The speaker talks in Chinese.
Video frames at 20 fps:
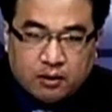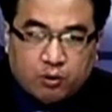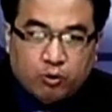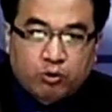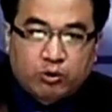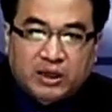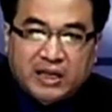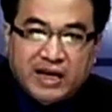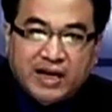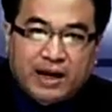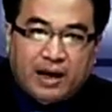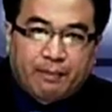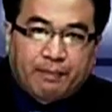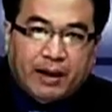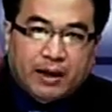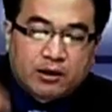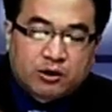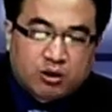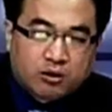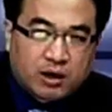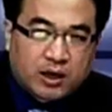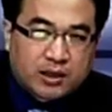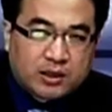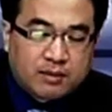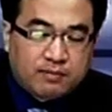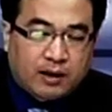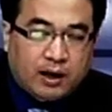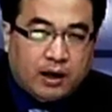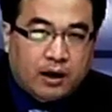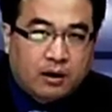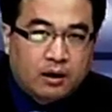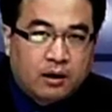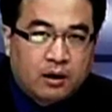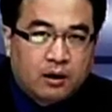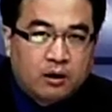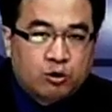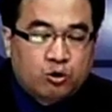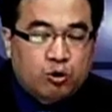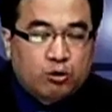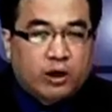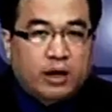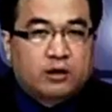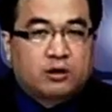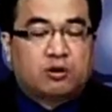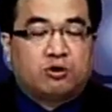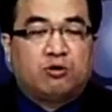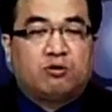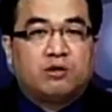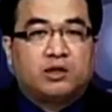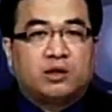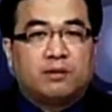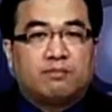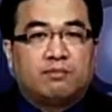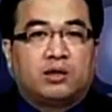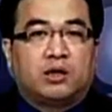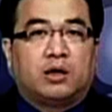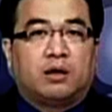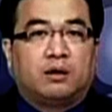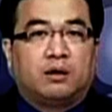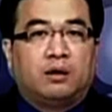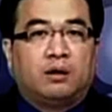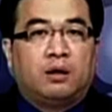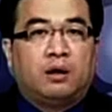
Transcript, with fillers: 为顶礼拜做加精嘛，出现一种心情。